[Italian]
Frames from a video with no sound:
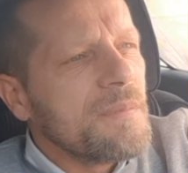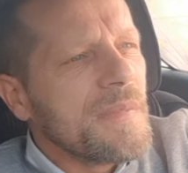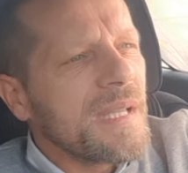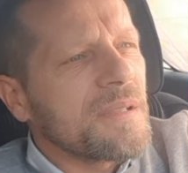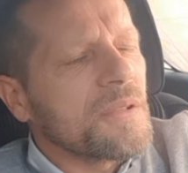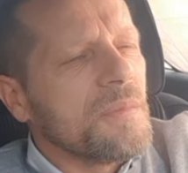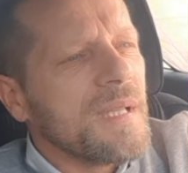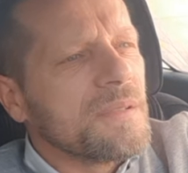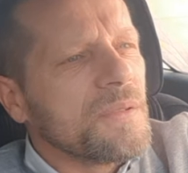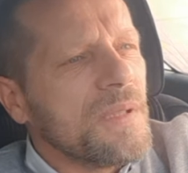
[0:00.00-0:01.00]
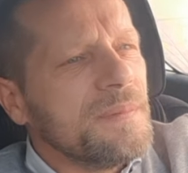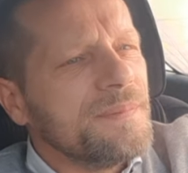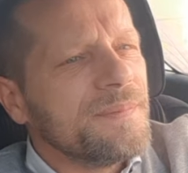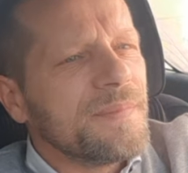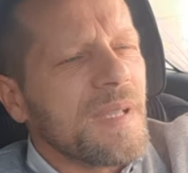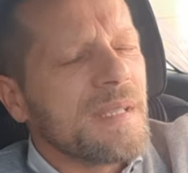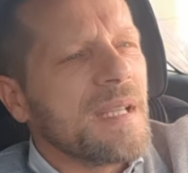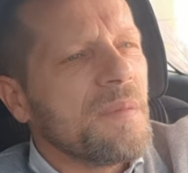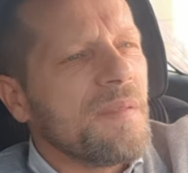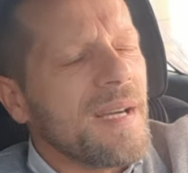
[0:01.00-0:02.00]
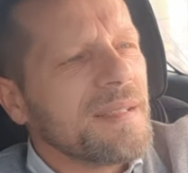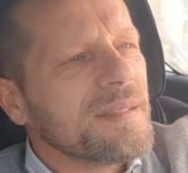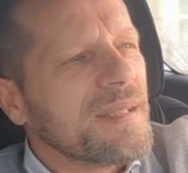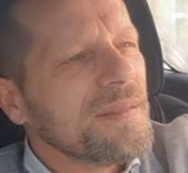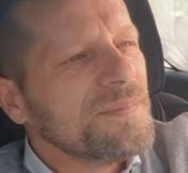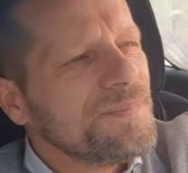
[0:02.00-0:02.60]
Mi raccomando, eh? Andiamo avanti.